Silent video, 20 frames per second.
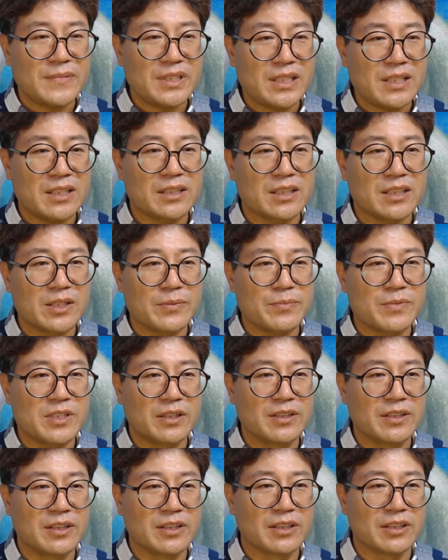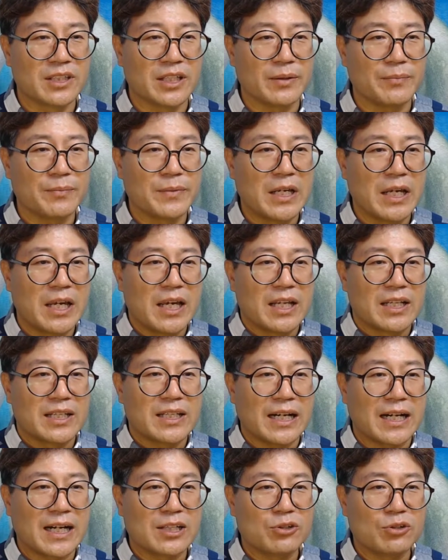김선덕님.
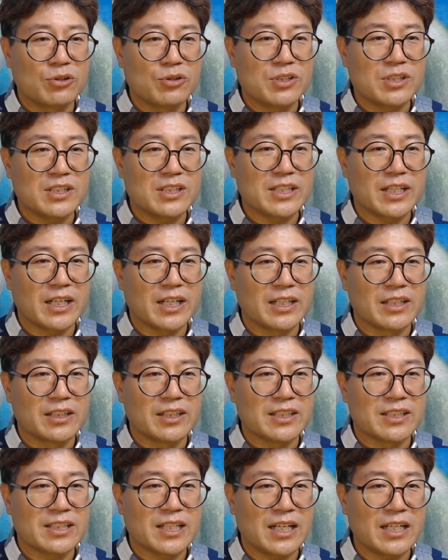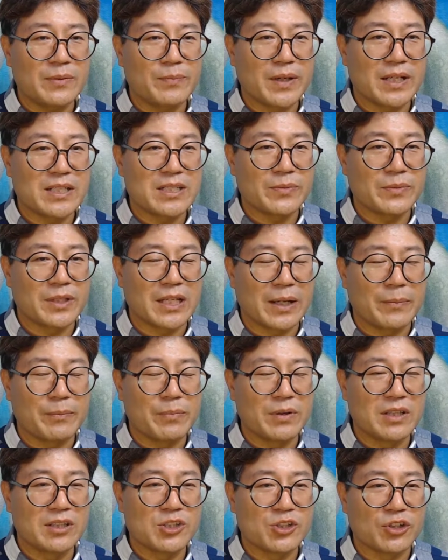당뇨 증세가 있는데 살이 빠지면
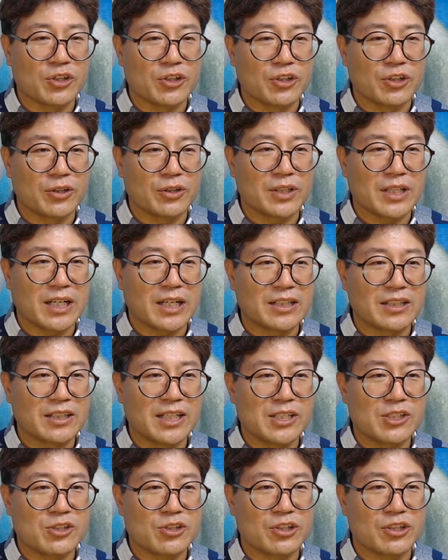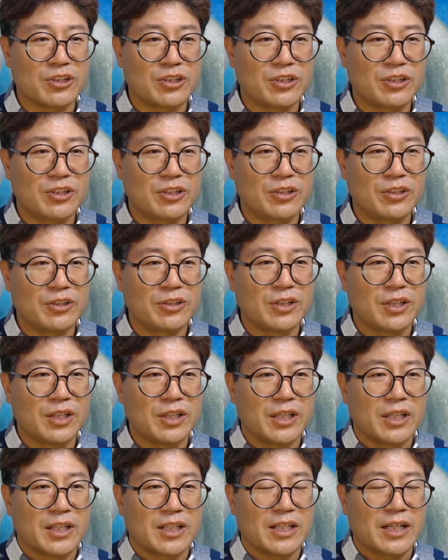나쁜 거죠. 당연하죠.
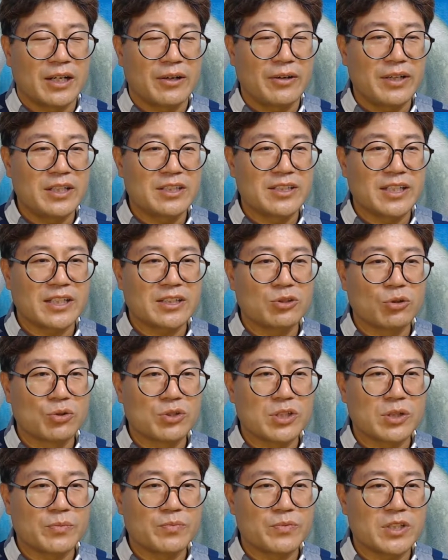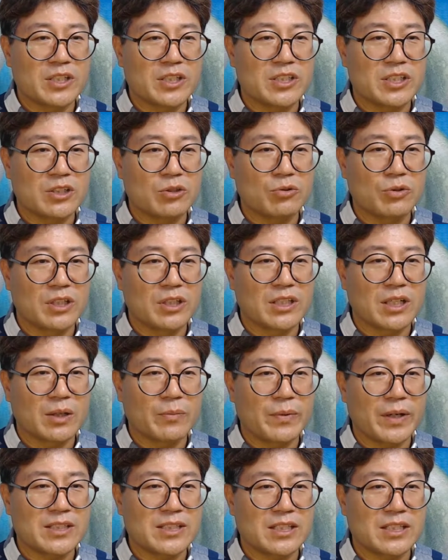당화혈색소 5.7에 19혈당
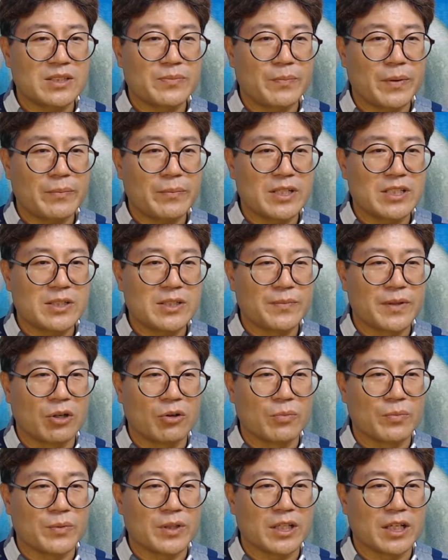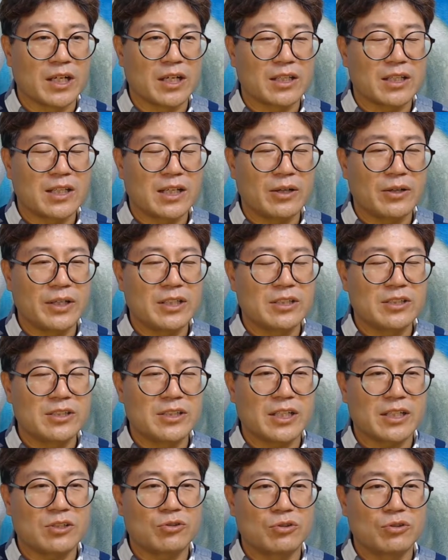140, 180 나옵니다.
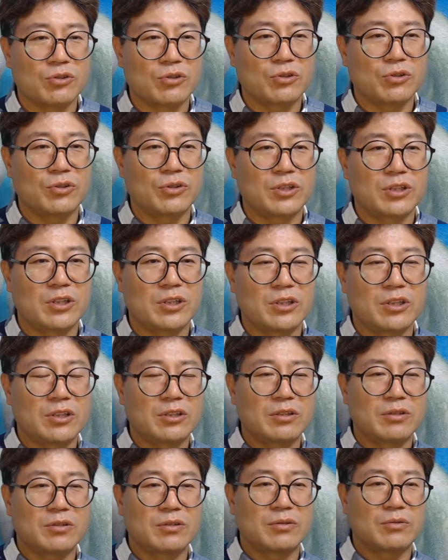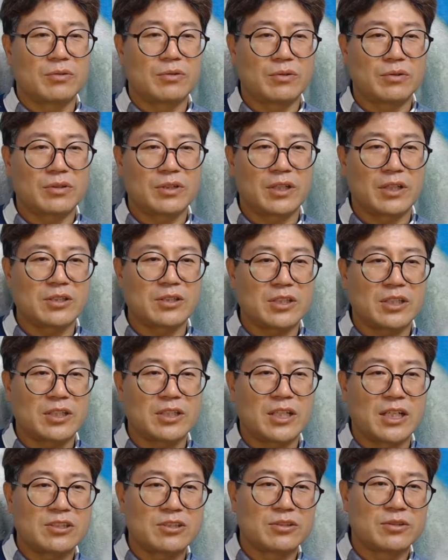당화혈색소는 이렇게 굉장히
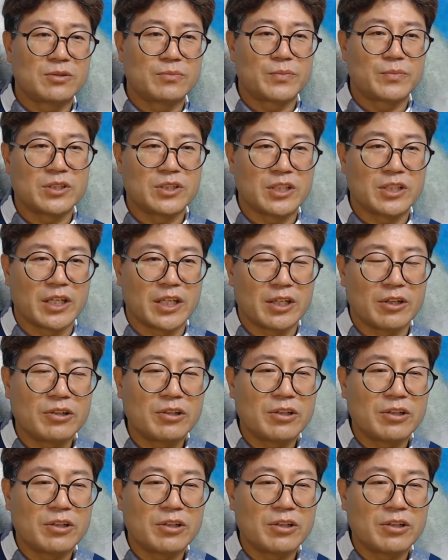낮은 편이네요.